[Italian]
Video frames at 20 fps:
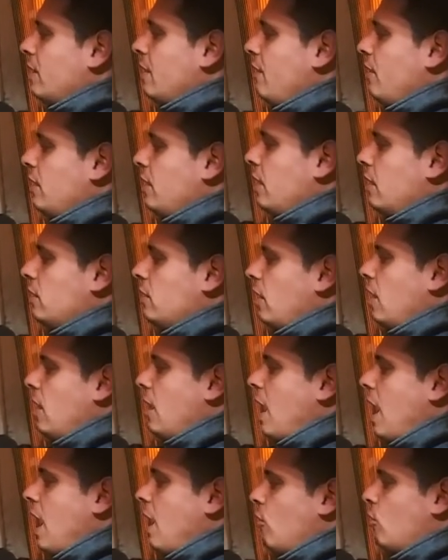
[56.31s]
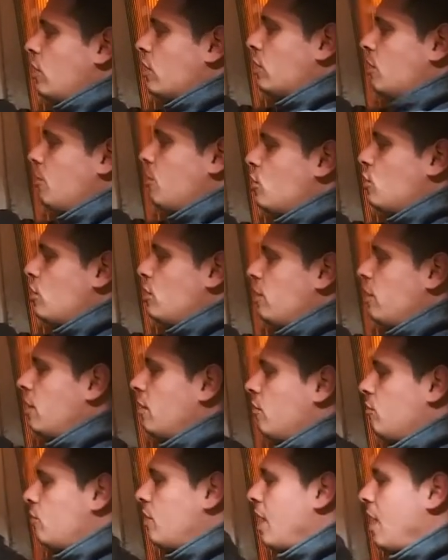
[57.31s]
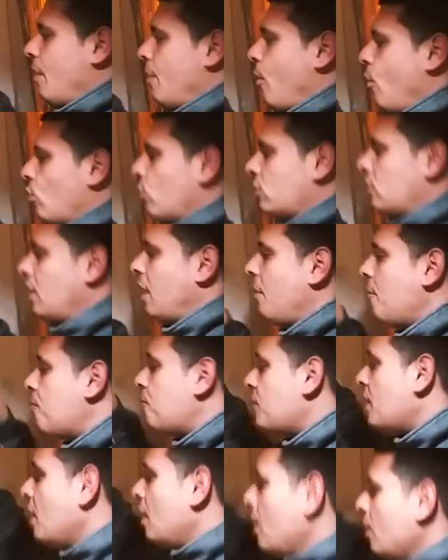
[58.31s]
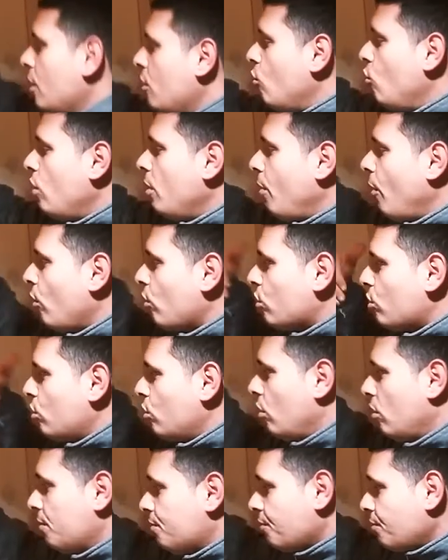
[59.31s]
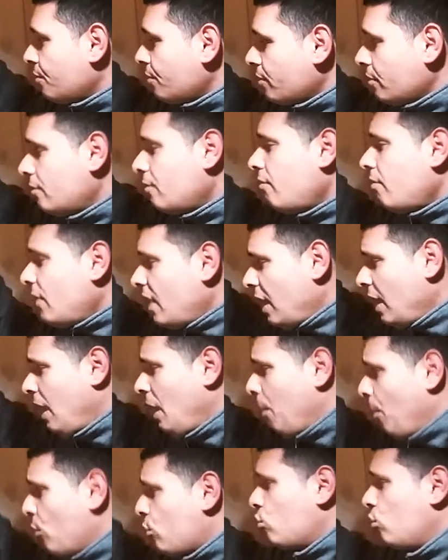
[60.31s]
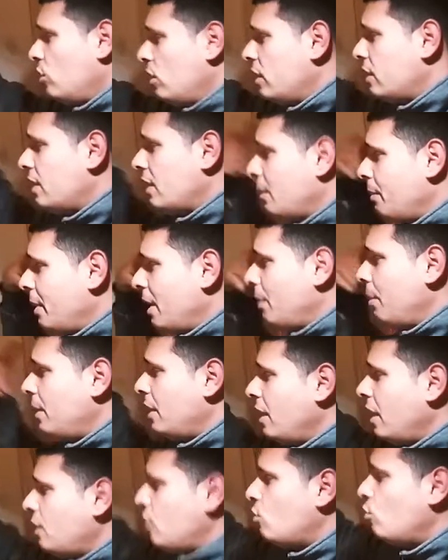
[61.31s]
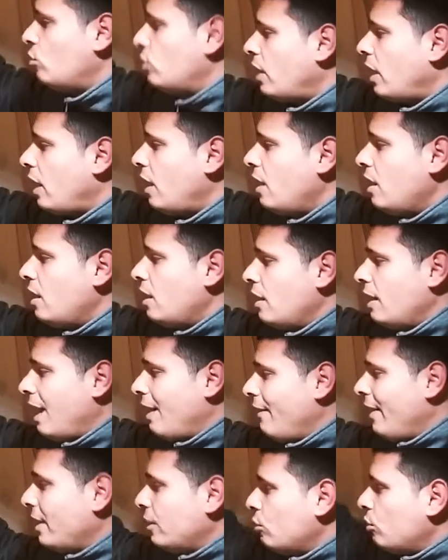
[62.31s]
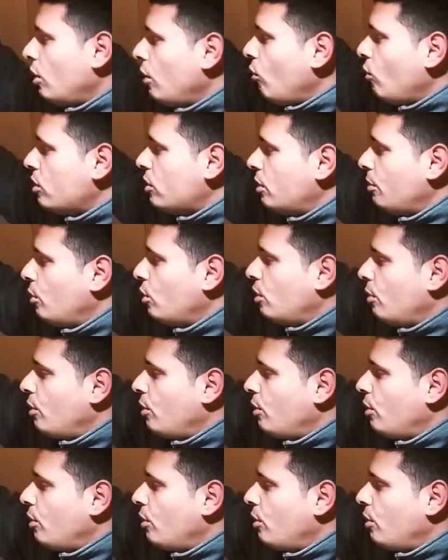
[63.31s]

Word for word: se vedete ha una, una porta in cui posso che posso utilizzare per aprire e chiudere la ventola in questo modo